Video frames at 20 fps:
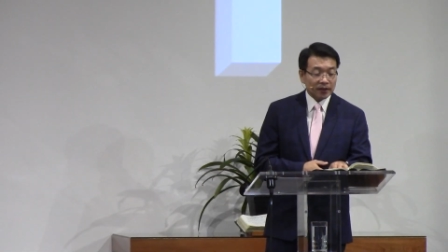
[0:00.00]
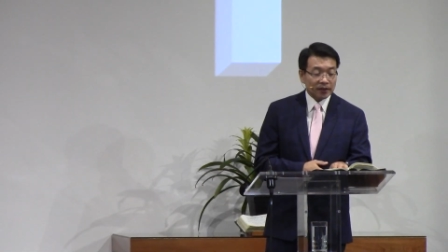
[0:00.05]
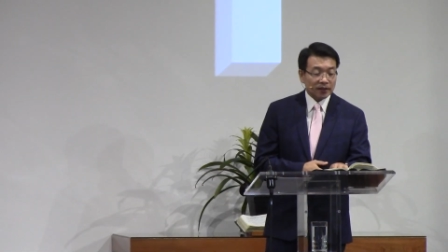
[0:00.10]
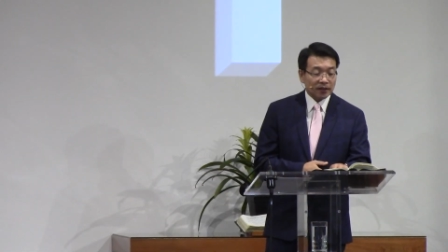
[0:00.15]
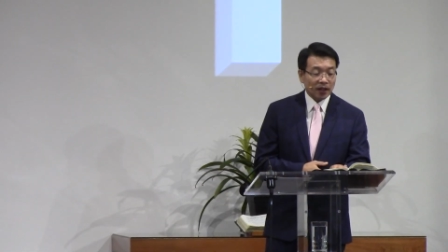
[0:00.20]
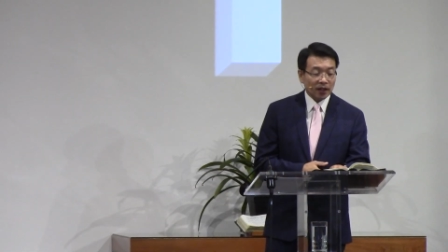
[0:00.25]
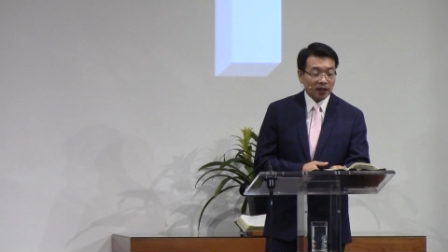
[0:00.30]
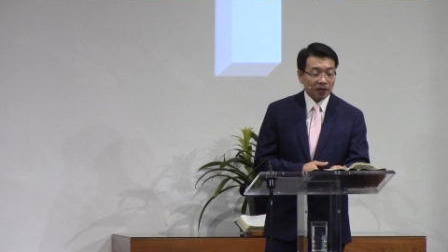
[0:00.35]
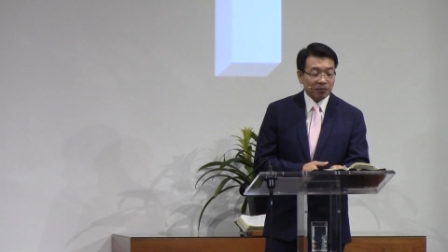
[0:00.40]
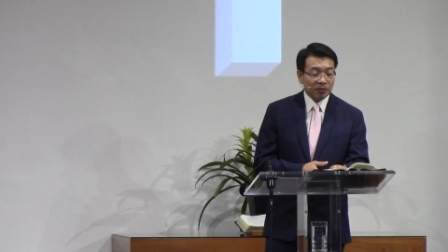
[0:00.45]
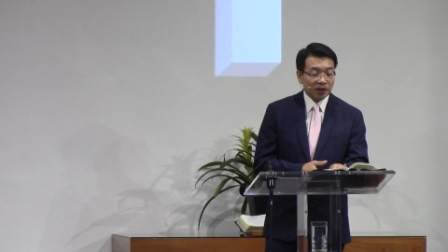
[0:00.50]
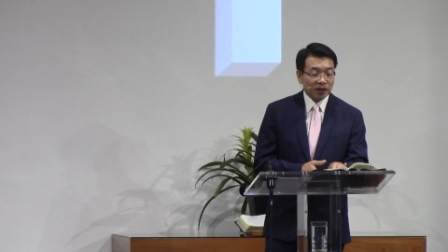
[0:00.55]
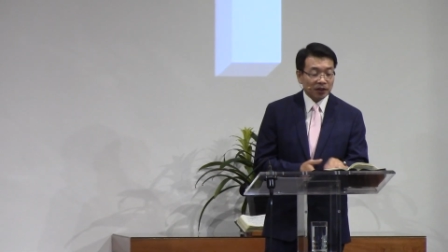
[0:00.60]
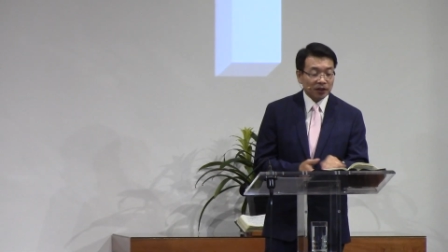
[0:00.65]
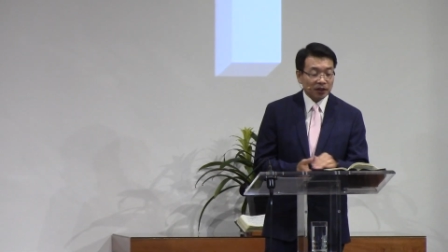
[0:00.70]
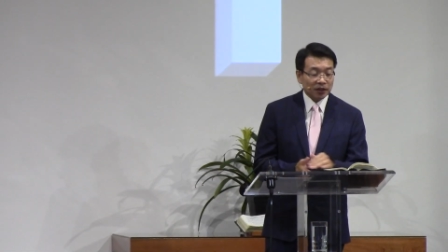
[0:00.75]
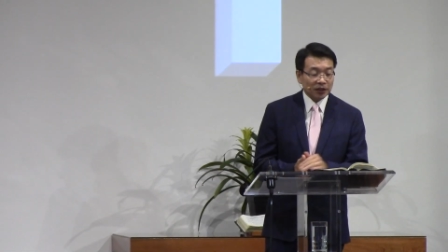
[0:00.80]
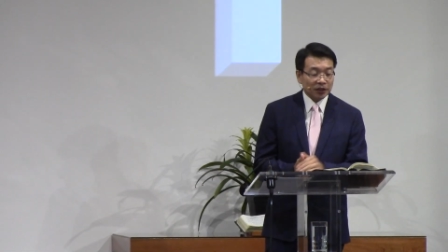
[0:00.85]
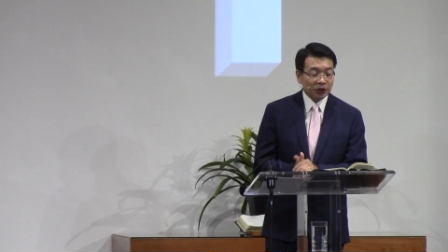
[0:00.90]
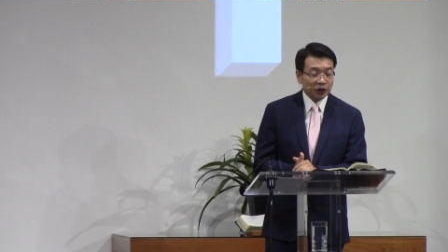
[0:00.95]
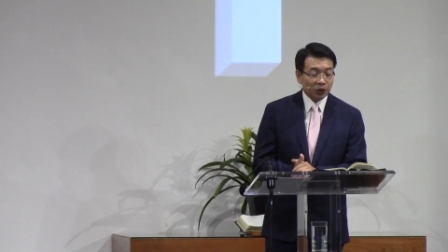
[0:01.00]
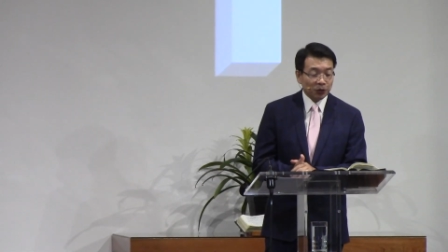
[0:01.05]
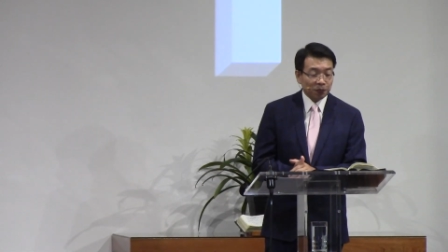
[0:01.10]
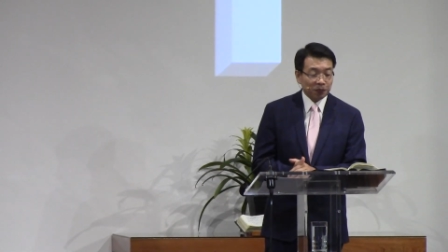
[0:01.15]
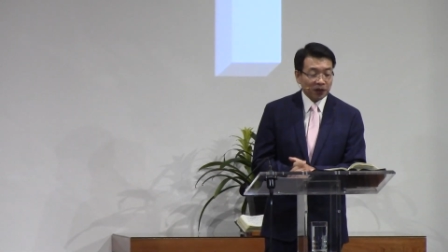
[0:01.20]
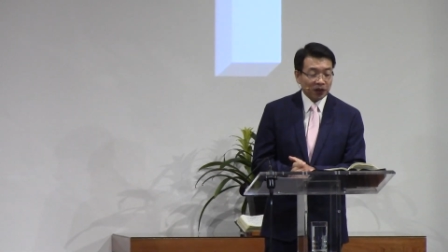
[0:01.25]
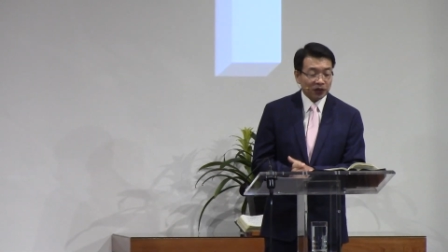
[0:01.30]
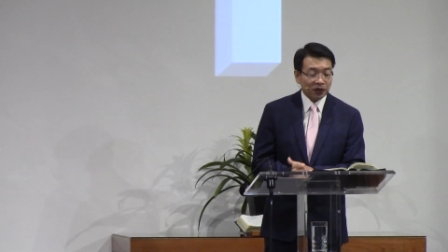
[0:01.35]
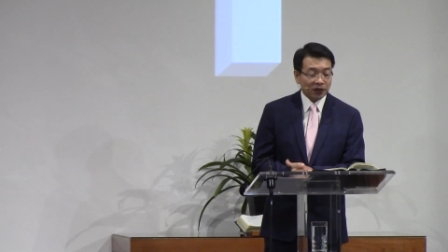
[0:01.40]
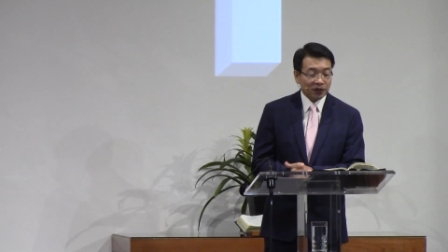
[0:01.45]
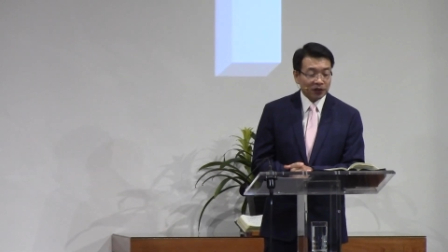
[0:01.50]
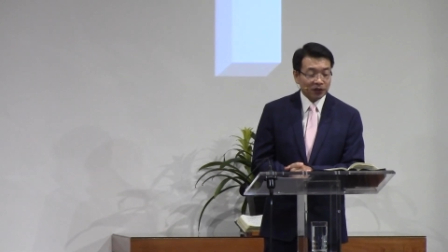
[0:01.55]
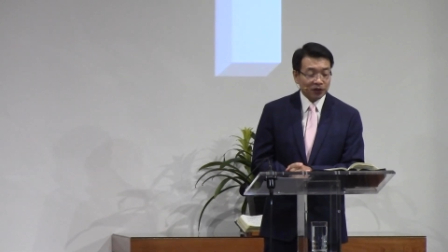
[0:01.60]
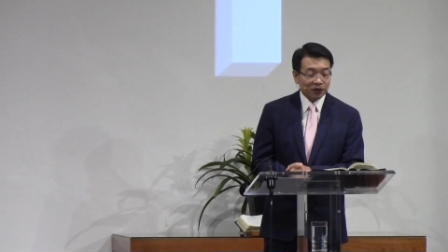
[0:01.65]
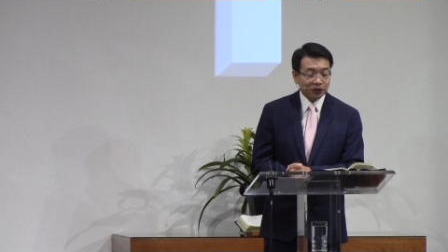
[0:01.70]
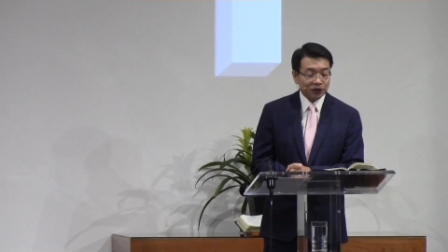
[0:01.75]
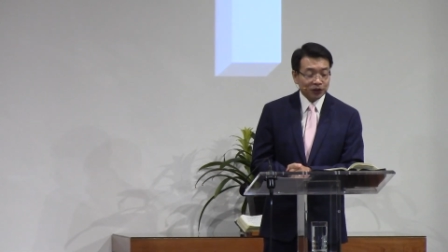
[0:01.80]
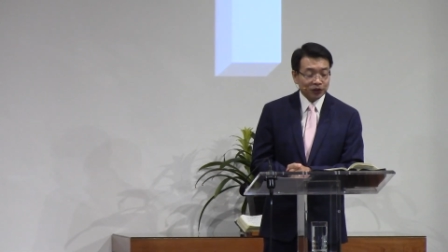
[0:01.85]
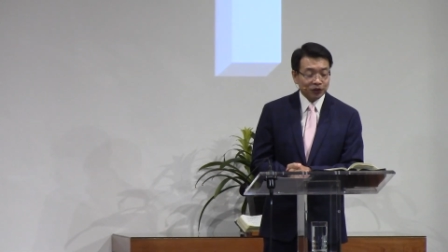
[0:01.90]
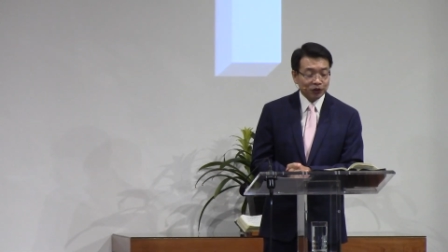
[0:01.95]
사람이 의롭게 되는
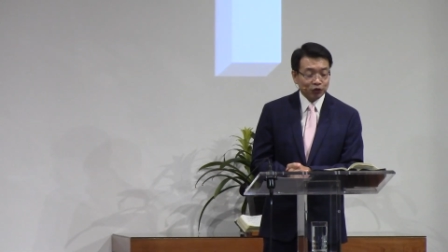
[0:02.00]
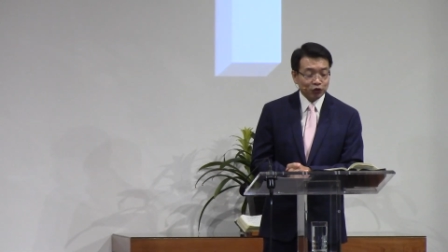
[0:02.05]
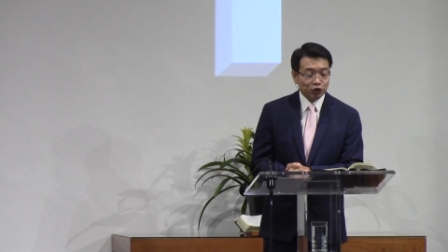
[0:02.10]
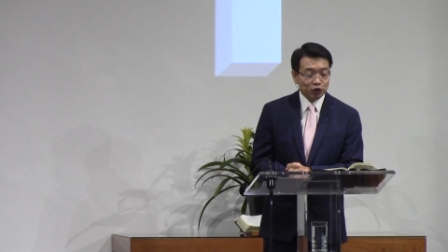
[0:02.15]
것은